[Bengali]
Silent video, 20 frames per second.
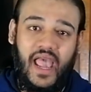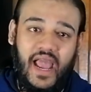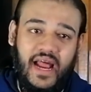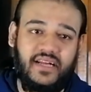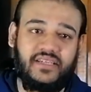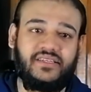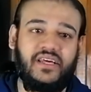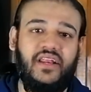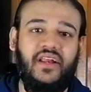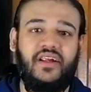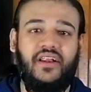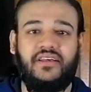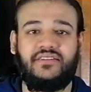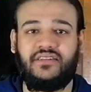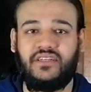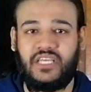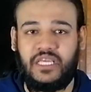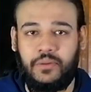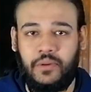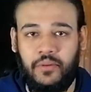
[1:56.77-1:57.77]
হ্যান্ড
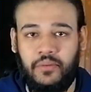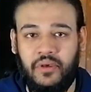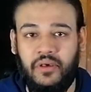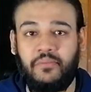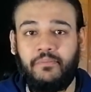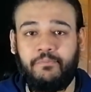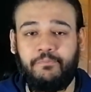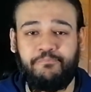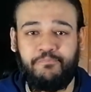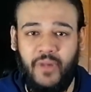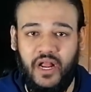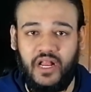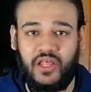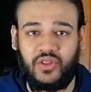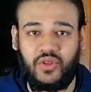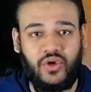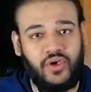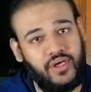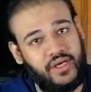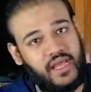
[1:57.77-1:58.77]
স্যানিটাইজার কীভাবে
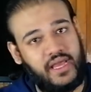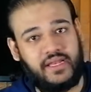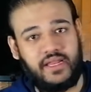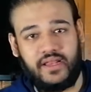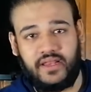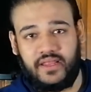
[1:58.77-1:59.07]
বানাতে হয় এটা